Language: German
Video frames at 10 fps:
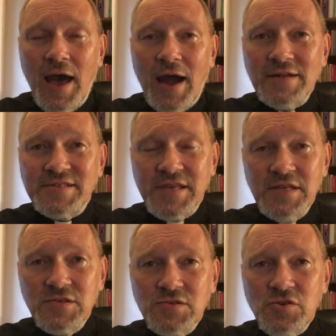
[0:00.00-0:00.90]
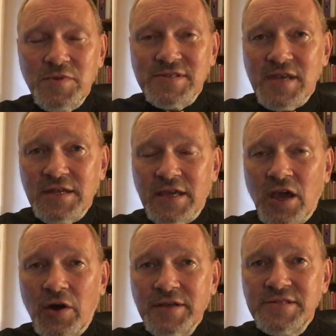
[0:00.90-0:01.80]
als Jesus über seine
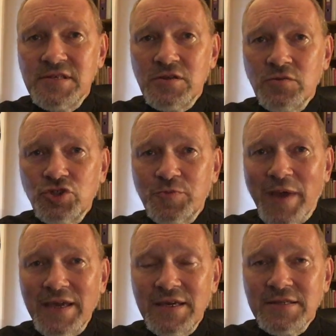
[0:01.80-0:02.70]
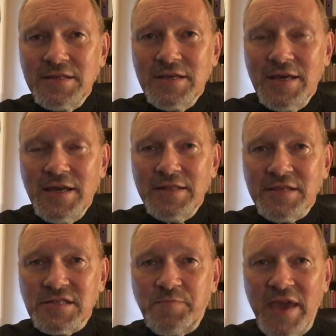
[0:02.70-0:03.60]
Kreuzigung spricht,
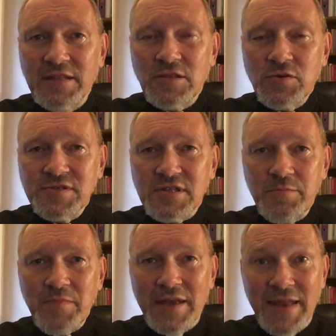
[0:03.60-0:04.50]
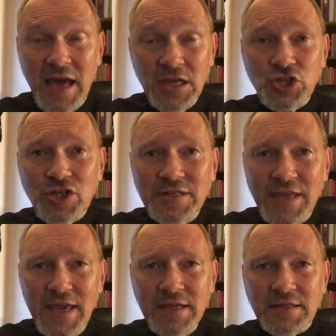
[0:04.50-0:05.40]
dass Petrus dem energisch
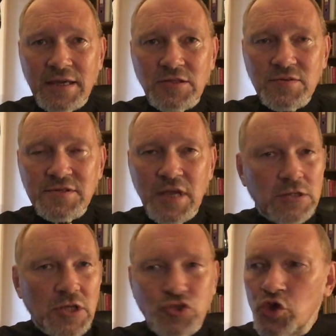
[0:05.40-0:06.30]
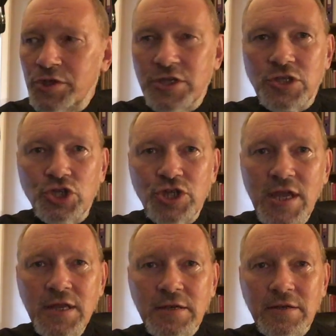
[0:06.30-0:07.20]
entgegentritt und sagt, das soll nicht
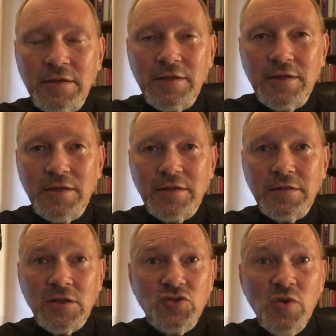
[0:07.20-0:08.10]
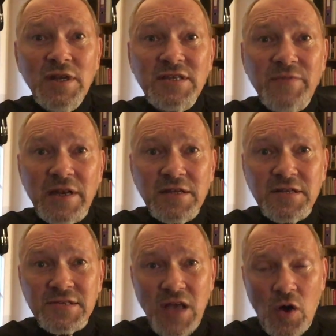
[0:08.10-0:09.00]
geschehen. Natürlich will er
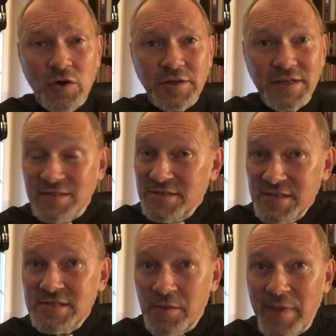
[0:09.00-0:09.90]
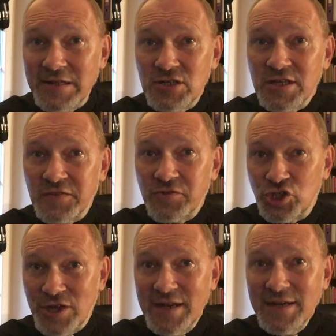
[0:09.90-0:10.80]
das auch nicht. Es ist ja menschlich
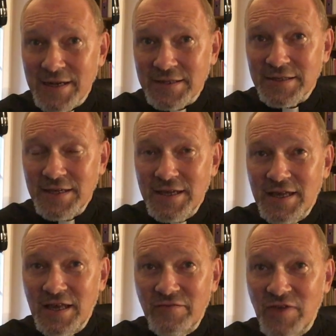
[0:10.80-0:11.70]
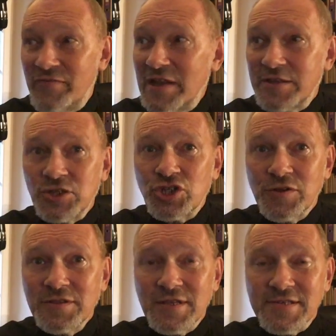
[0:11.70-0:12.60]
verständlich. Wer will denn
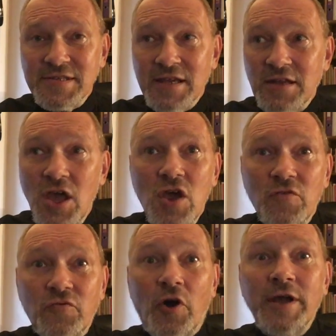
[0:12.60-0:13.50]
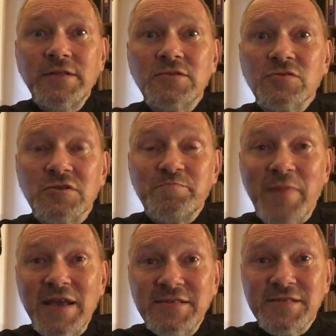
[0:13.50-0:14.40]
schon, dass sein Freund und
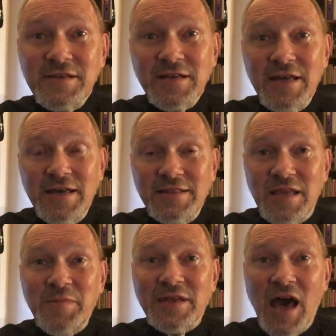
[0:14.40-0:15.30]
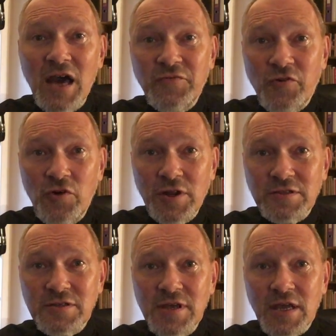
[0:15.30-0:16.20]
Meister, dem er
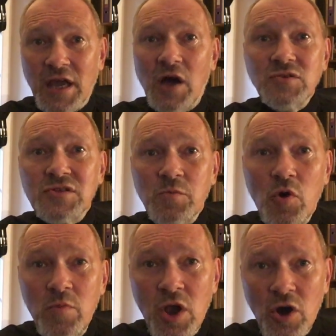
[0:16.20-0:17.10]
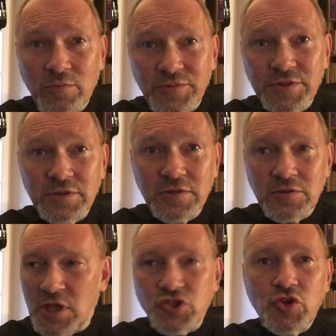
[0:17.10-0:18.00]
nachfolgt, grausam umkommt?
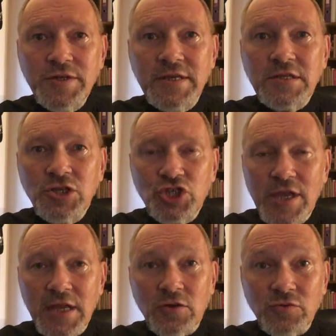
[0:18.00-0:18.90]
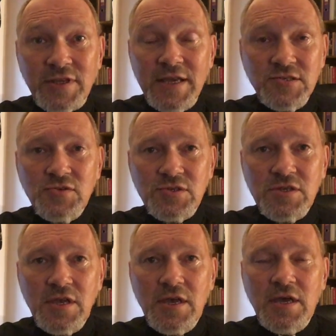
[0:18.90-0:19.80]
Das soll nicht geschehen. Und
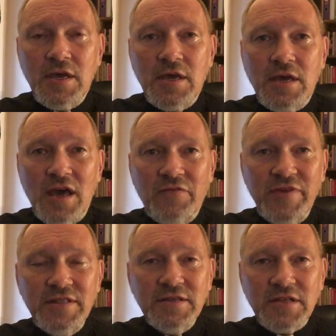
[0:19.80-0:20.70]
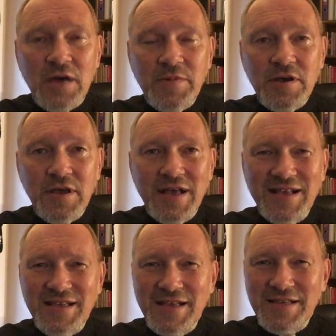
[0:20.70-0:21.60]
Jesus erwidert aber
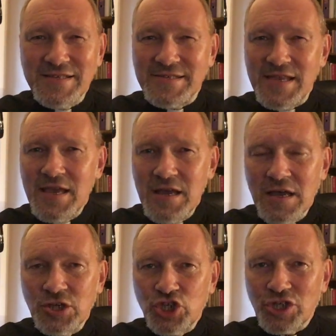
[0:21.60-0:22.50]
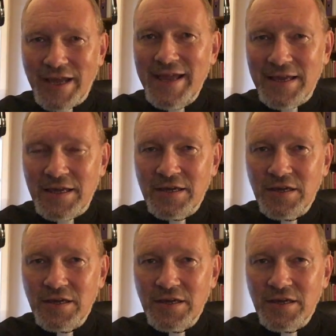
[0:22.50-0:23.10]
sehr streng